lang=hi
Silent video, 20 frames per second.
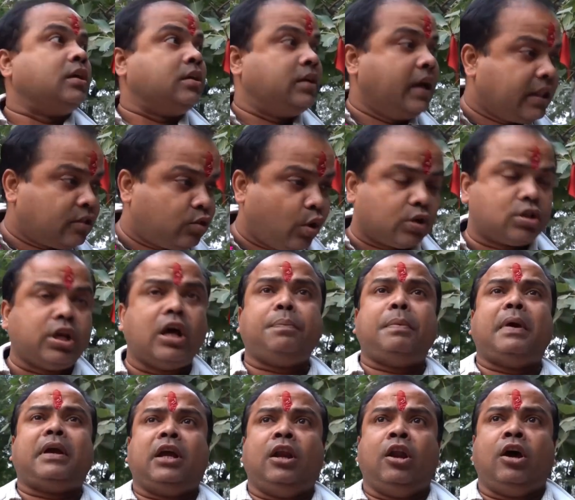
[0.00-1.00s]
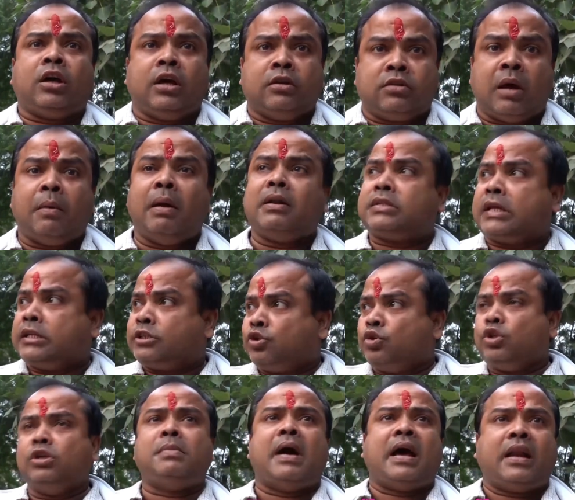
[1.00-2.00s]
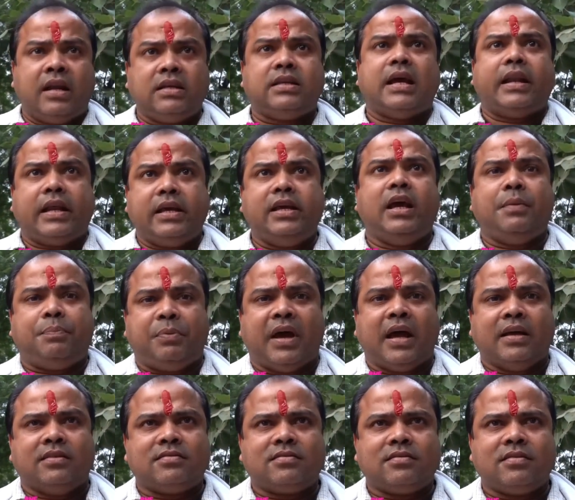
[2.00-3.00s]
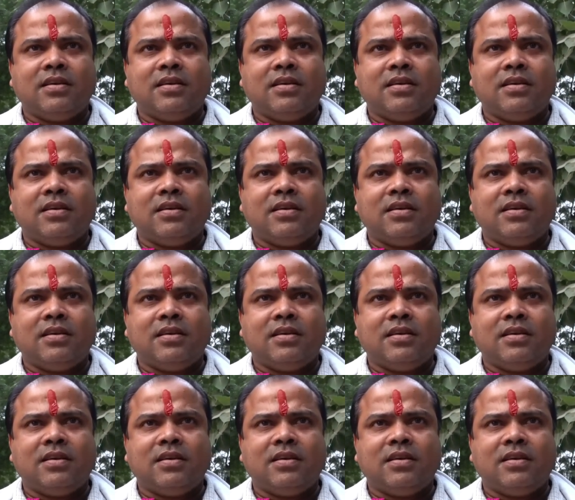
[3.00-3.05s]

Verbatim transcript: ये दो सौ रुपये किलो के डबल सेंचुरी मारने जा रही है प्याज